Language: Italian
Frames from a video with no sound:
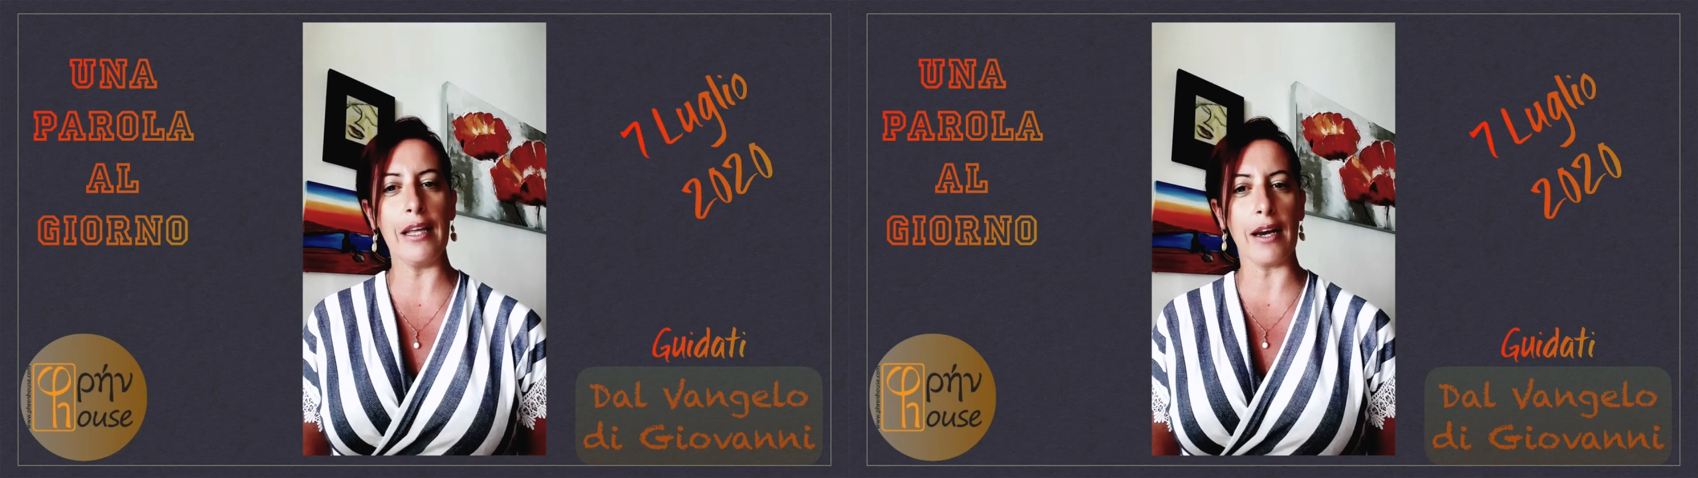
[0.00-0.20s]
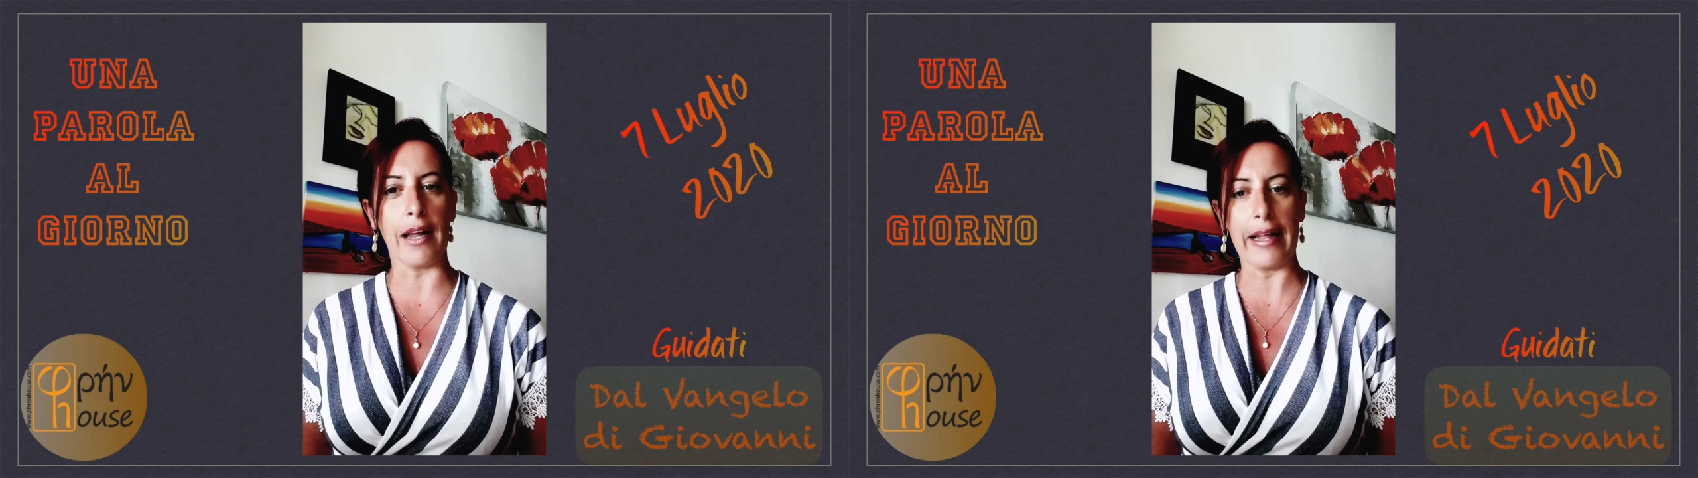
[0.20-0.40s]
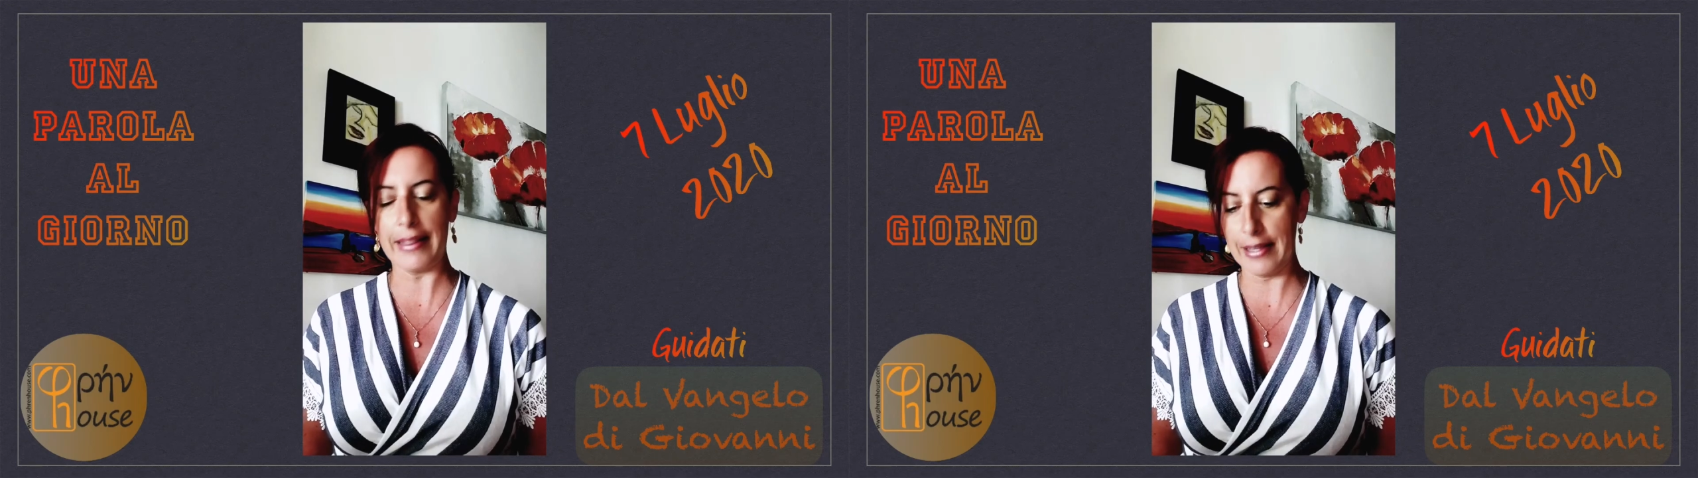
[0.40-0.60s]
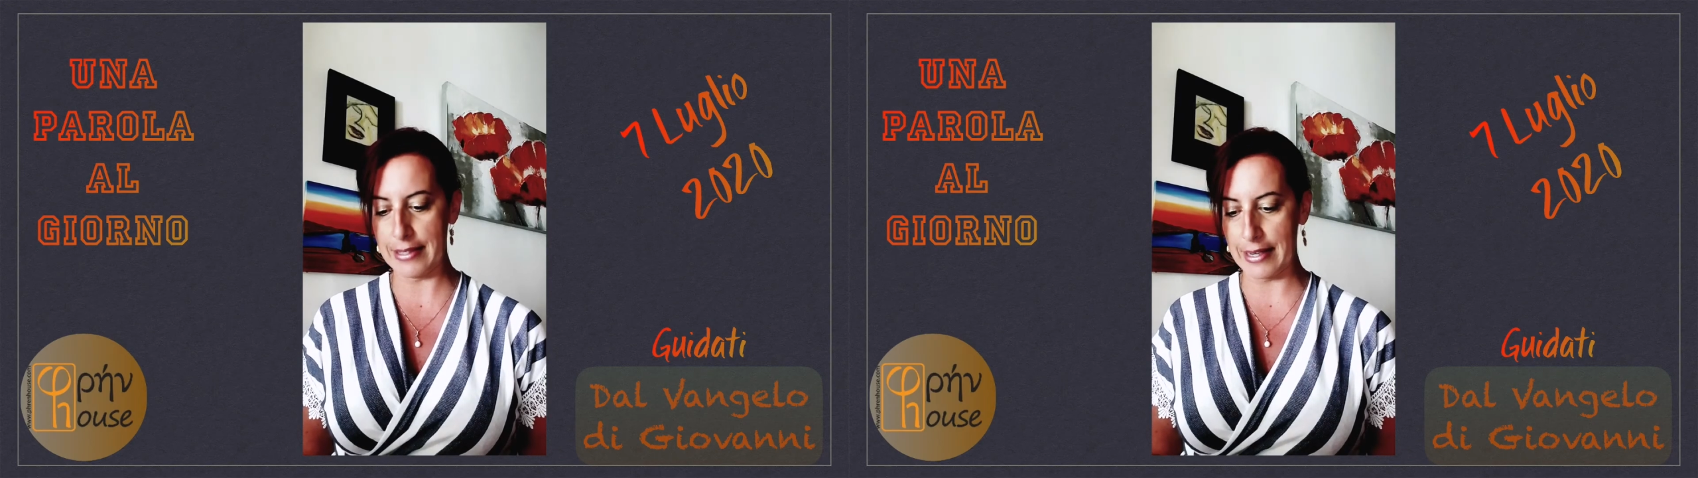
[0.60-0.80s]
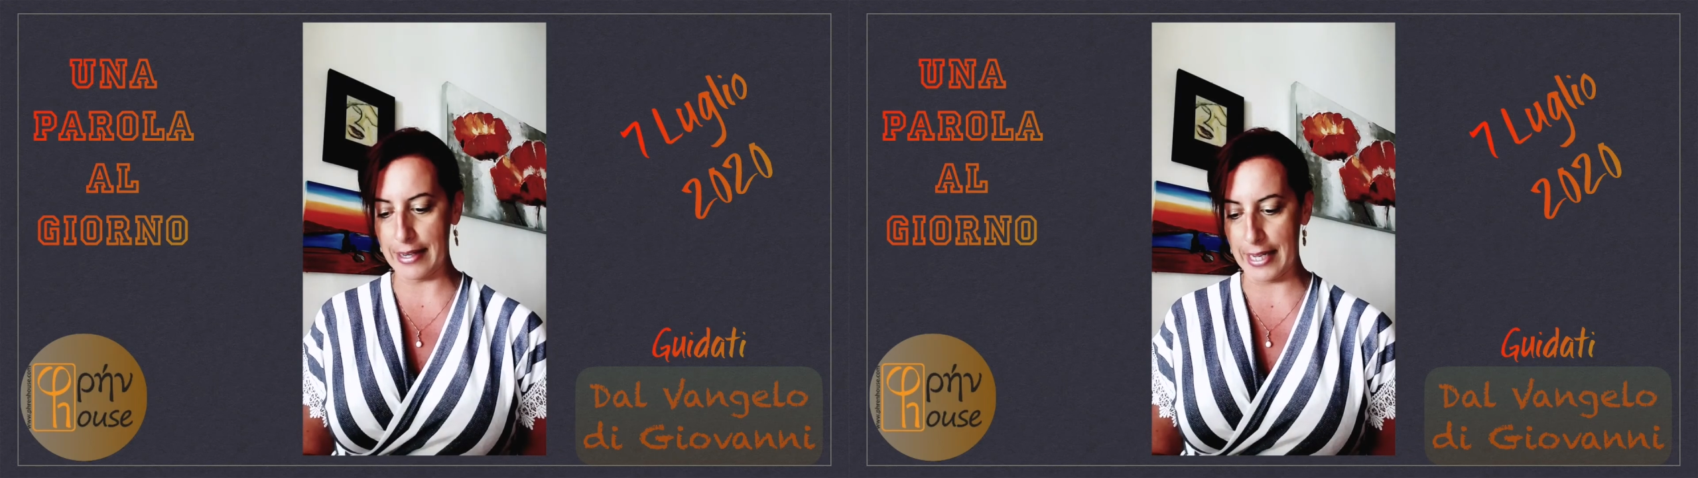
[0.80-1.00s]
il Re di
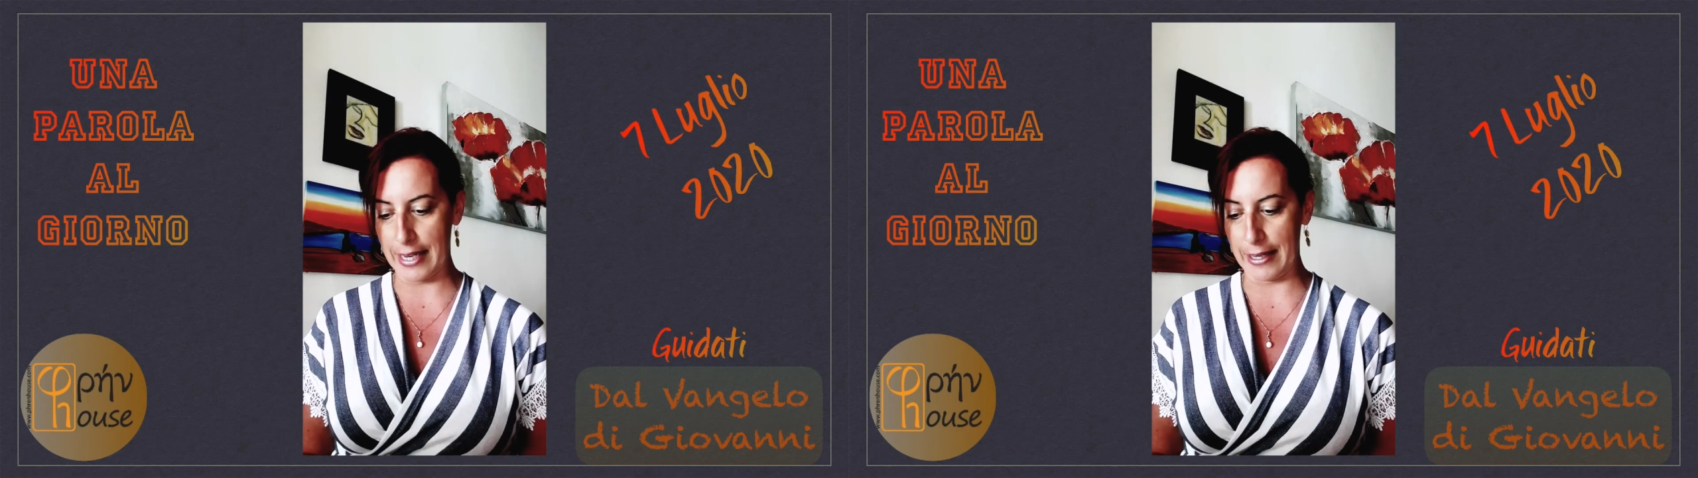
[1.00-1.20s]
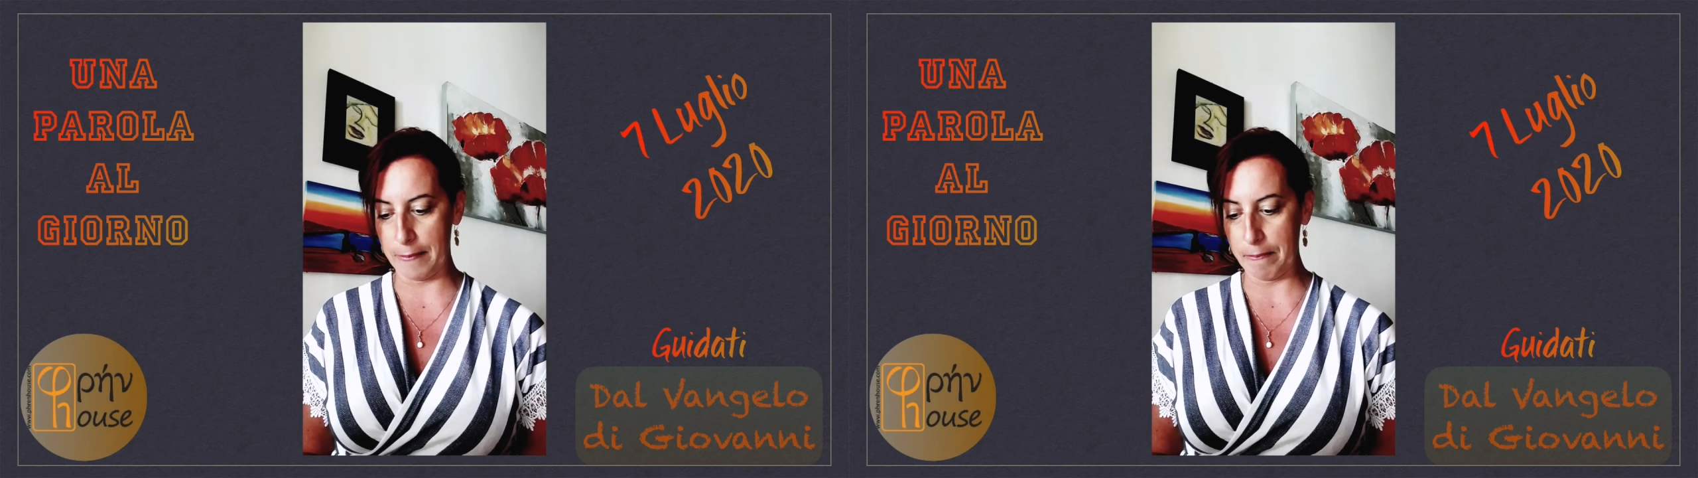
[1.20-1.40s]
Israele.